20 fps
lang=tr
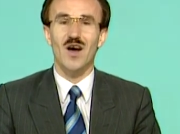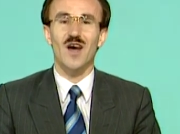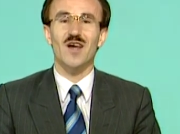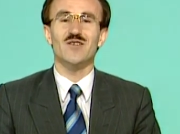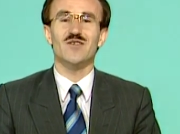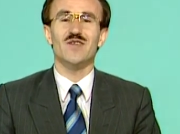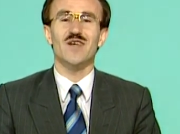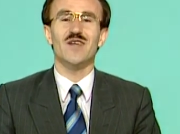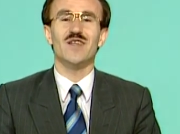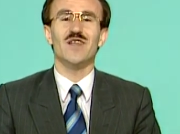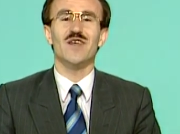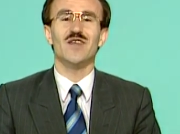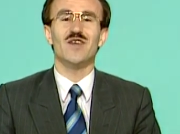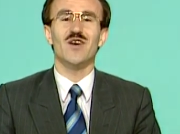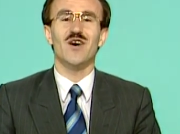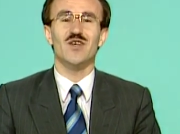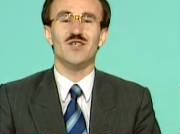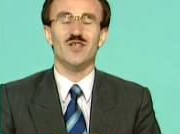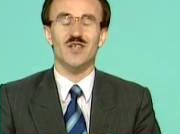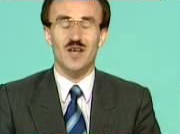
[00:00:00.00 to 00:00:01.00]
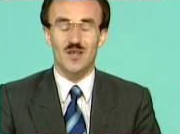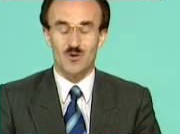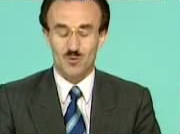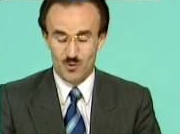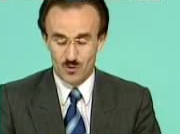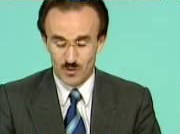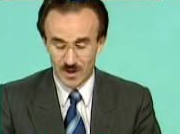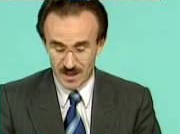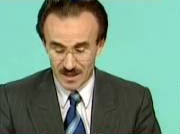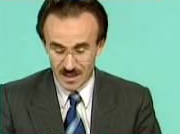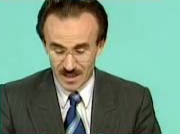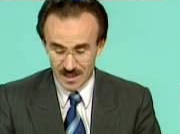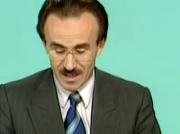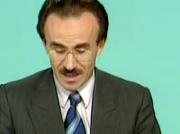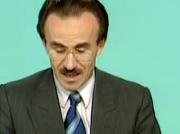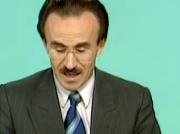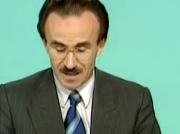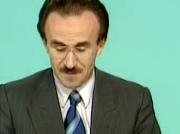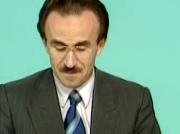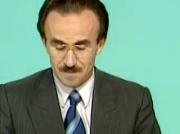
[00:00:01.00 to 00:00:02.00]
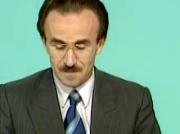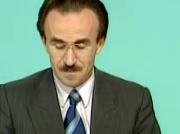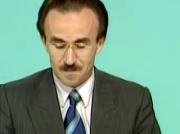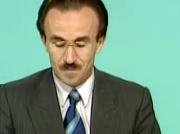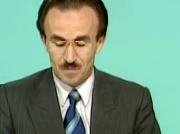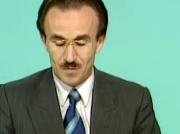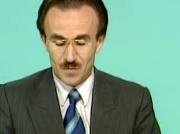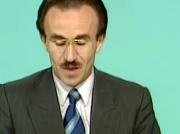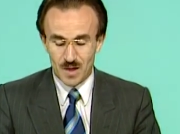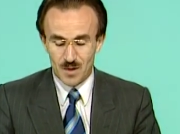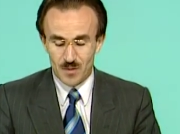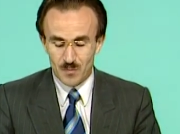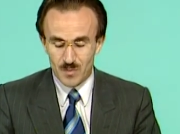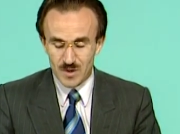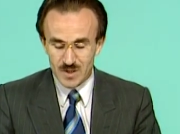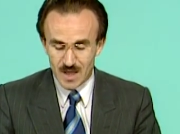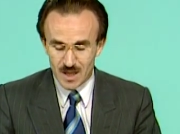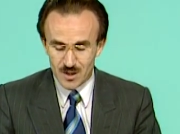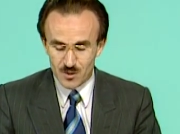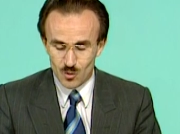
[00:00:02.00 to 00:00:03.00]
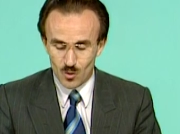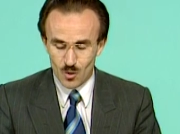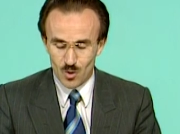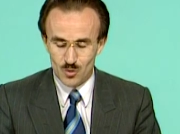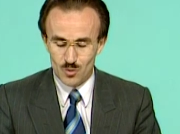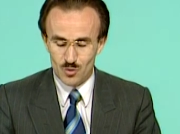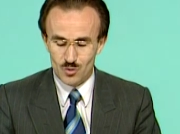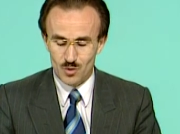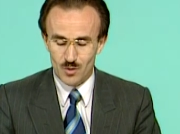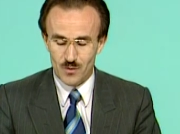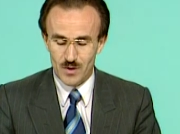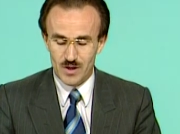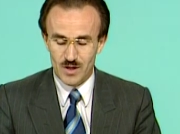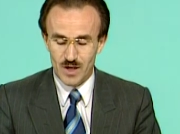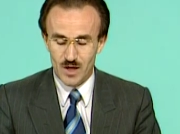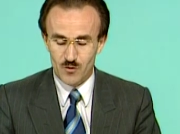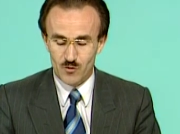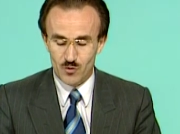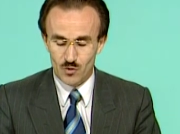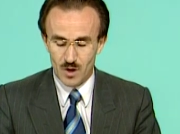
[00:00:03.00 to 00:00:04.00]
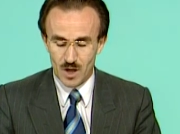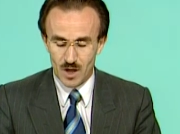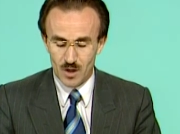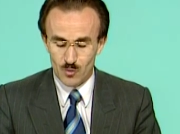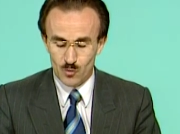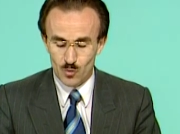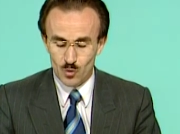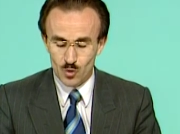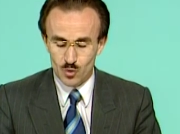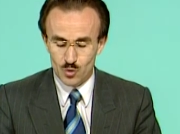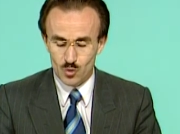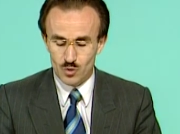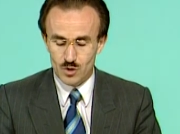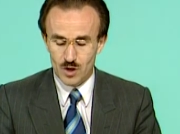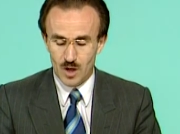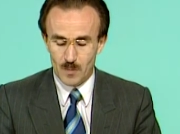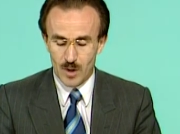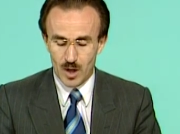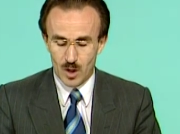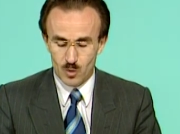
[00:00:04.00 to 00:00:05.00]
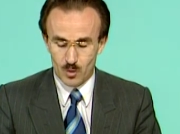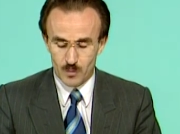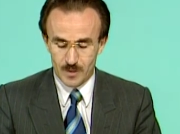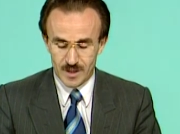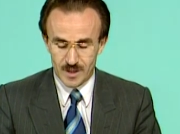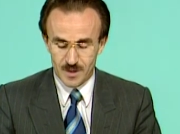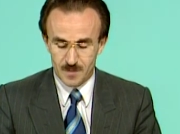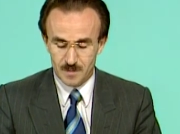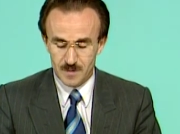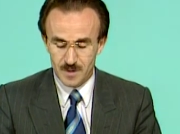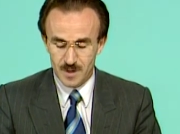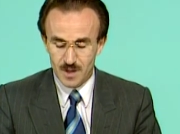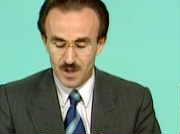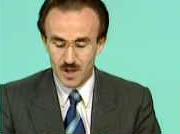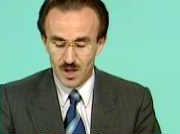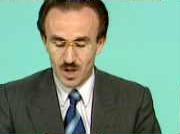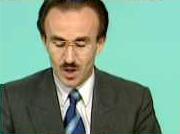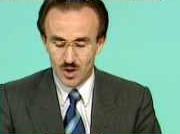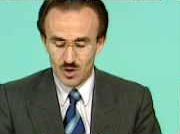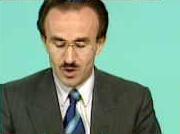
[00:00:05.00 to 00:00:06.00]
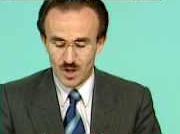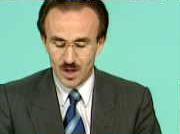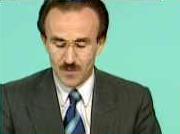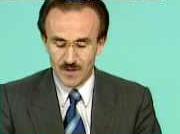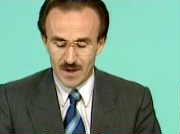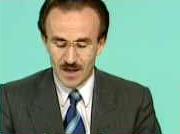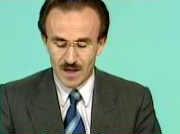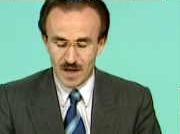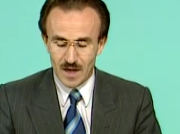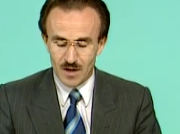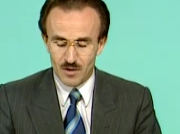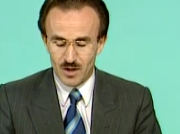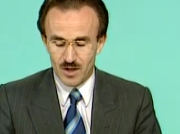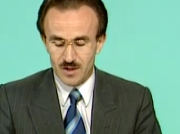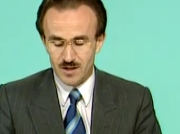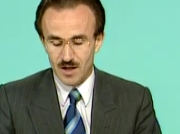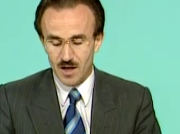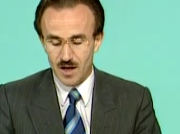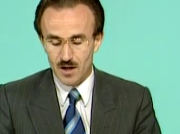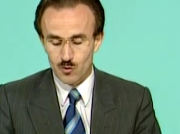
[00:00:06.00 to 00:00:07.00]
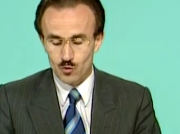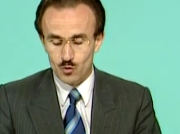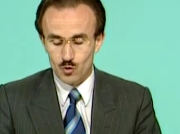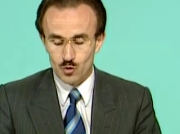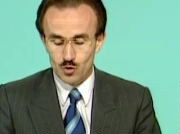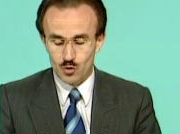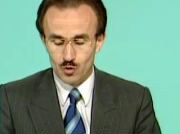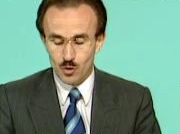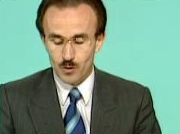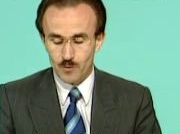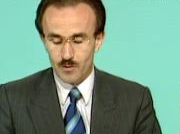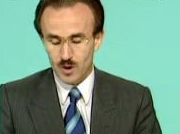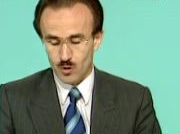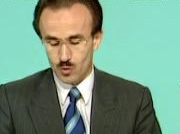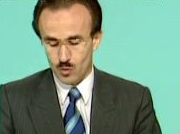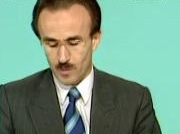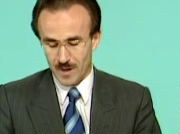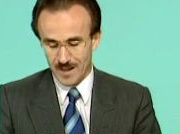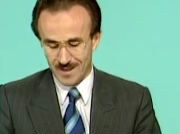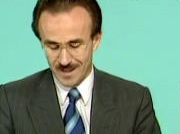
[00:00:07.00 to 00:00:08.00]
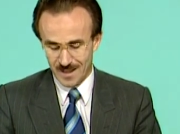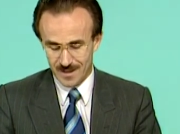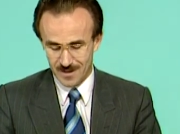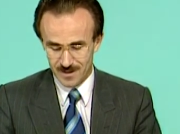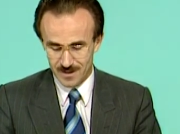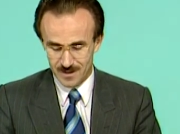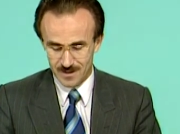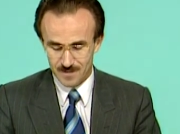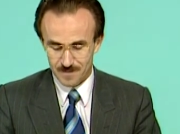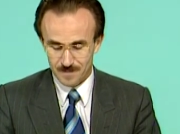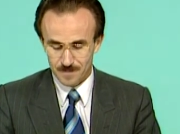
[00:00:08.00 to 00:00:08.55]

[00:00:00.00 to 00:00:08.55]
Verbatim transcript: Az sayıdaki aşiret kuvvetleriyle Bizans ordusunu ve tekfurlarını üst üste mağlup edip zaferler kazanan üstün bir kumandandı.